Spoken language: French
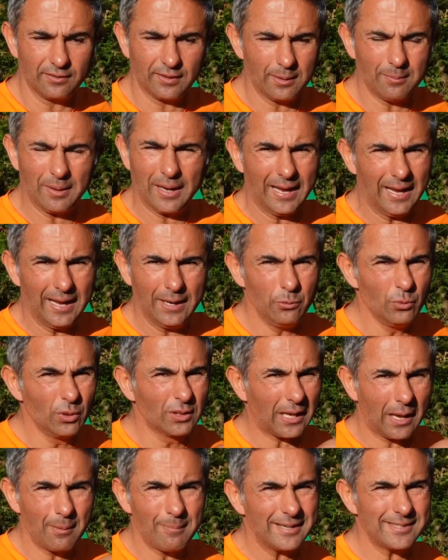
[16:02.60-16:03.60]
vraiment à
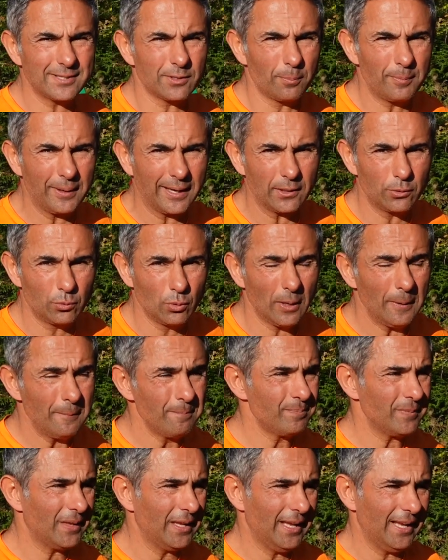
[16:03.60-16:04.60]
ultra basse température.
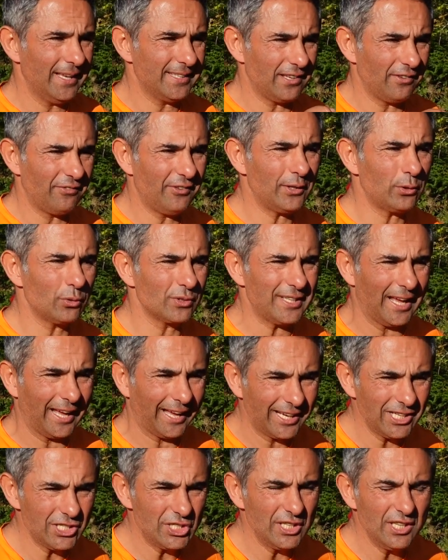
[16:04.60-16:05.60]
Et ça fait que ça
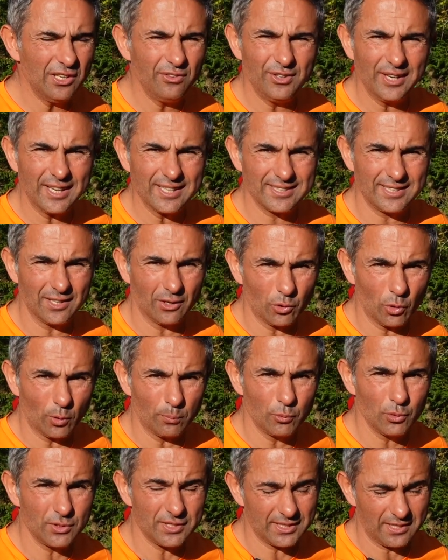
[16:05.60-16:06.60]
rigidifie l'acier encore
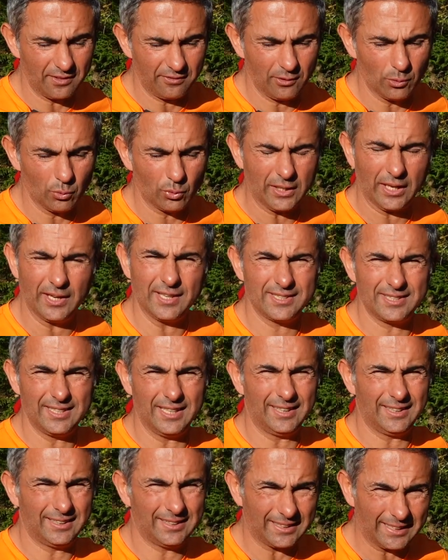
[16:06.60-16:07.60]
plus et ça fait donc un acier
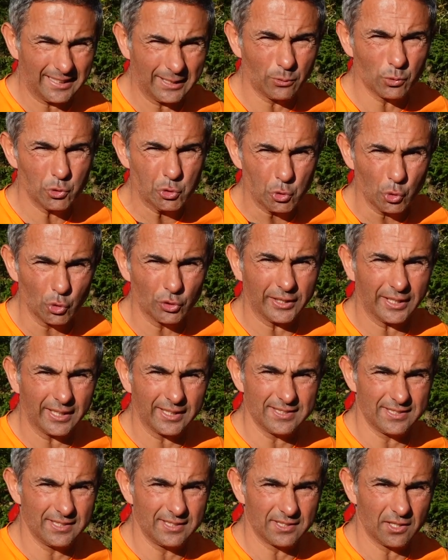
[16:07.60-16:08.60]
très costaud, très
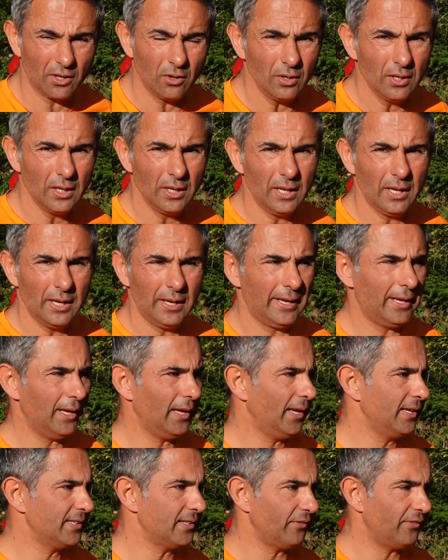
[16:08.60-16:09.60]
résistant. Et,
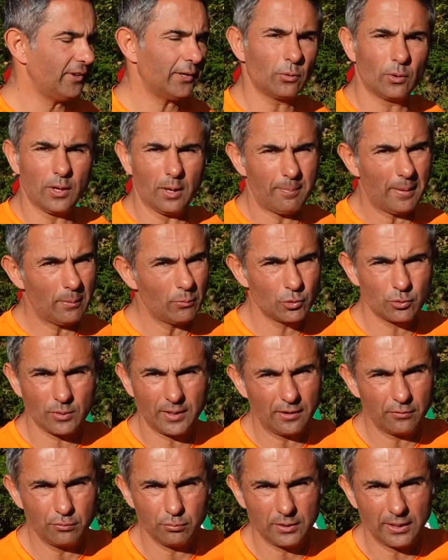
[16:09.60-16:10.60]
ça fait qu'on n'a pas besoin
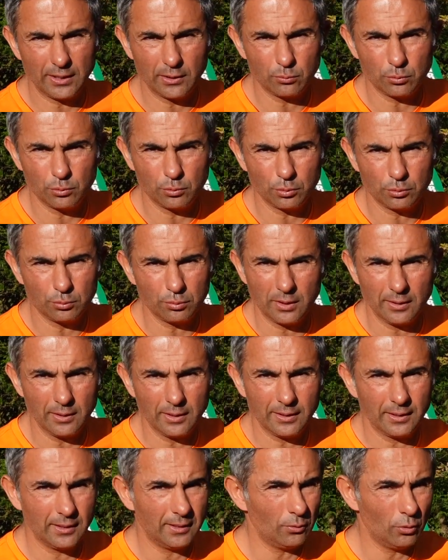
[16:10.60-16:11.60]
d'affûter les couteaux tous les
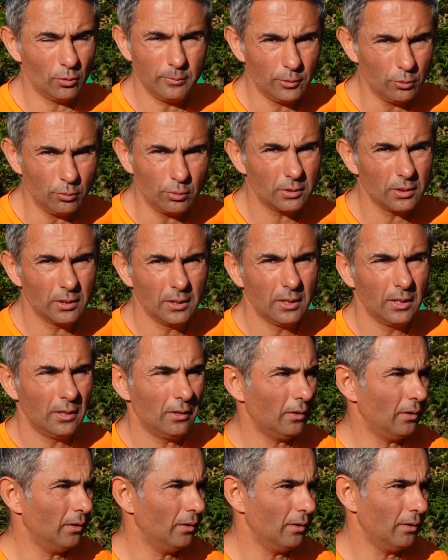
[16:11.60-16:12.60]
deux minutes.
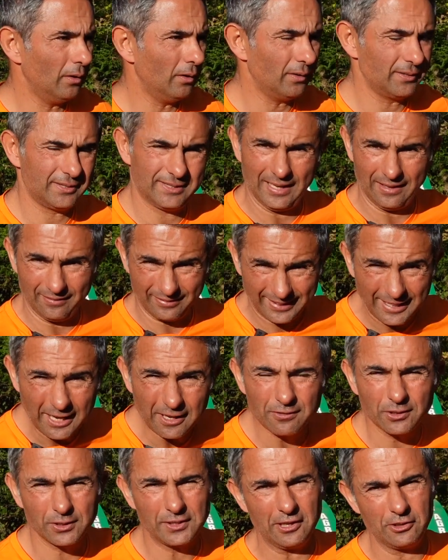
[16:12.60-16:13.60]
Euh, c'est un vrai
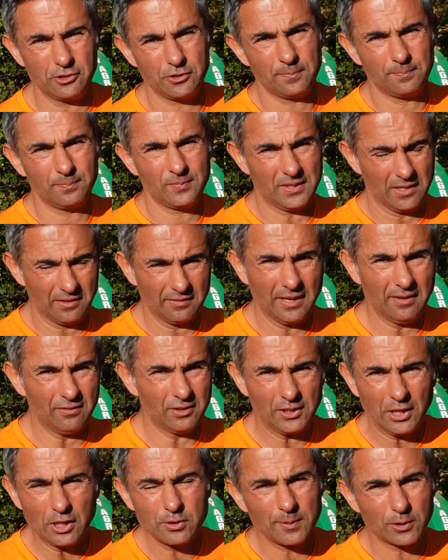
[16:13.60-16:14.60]
avantage. C'est un vrai
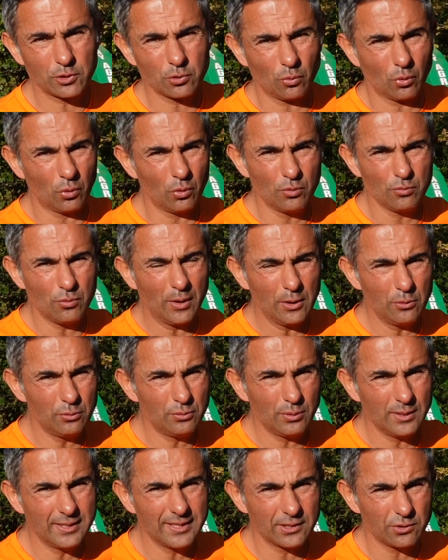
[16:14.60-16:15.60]
avantage parce qu'on le voit
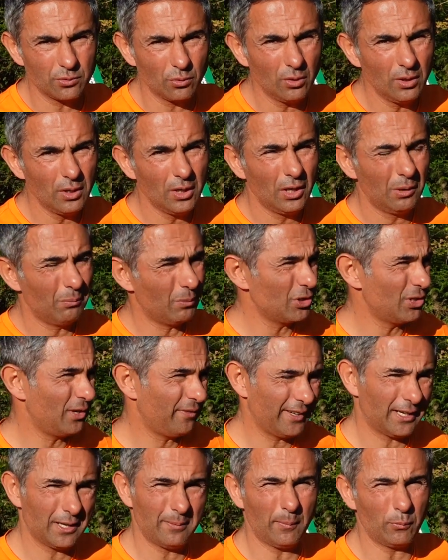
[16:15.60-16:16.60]
l'utilisation. Moi, je l'ai
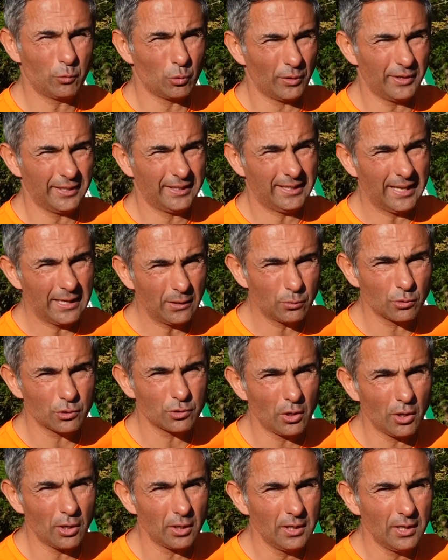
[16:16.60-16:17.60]
fait quand même tourner quelques
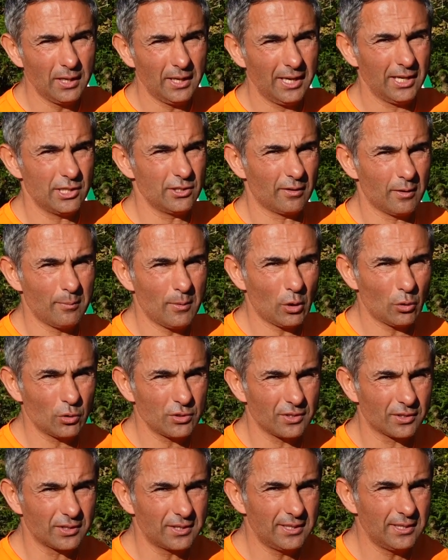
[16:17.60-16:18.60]
heures et j'ai vraiment
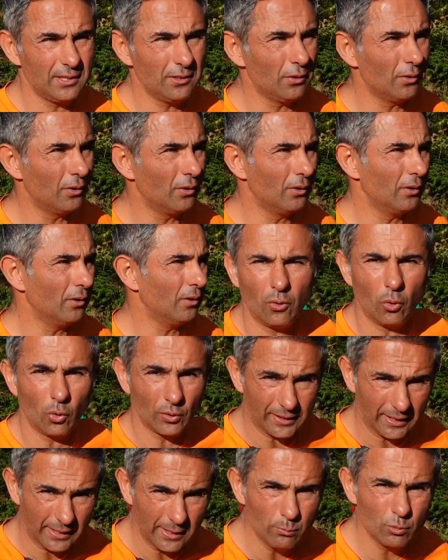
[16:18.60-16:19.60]
ressenti euh,
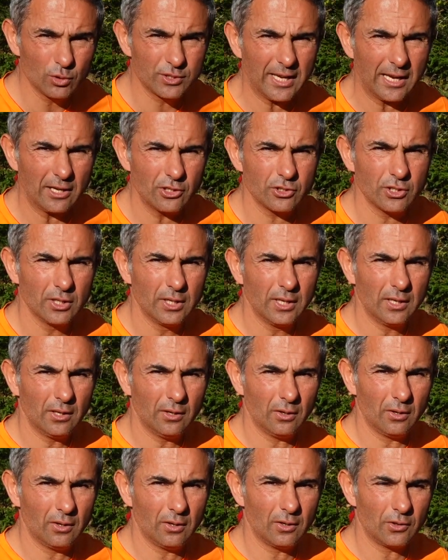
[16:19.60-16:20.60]
aucun émoussage
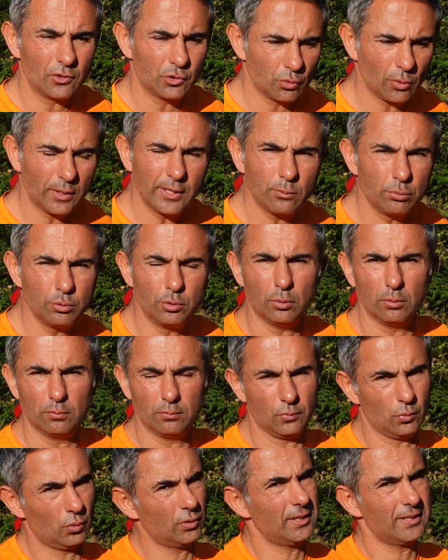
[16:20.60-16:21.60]
euh, sur les couteaux.
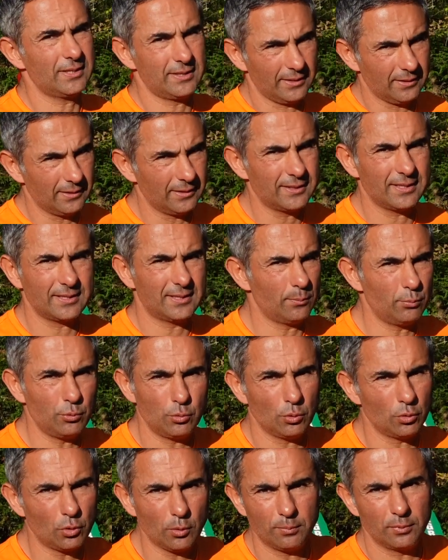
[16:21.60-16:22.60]
Donc ça, c'est
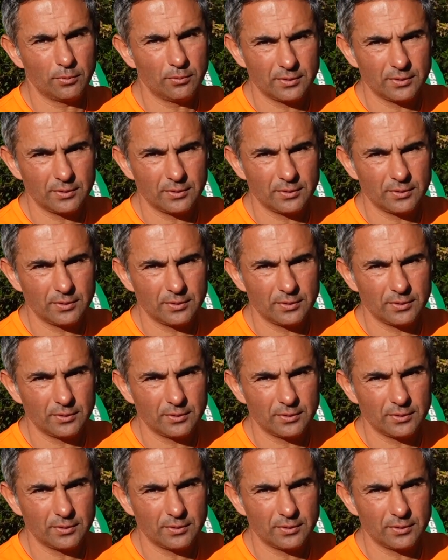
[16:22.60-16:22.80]
plutôt top.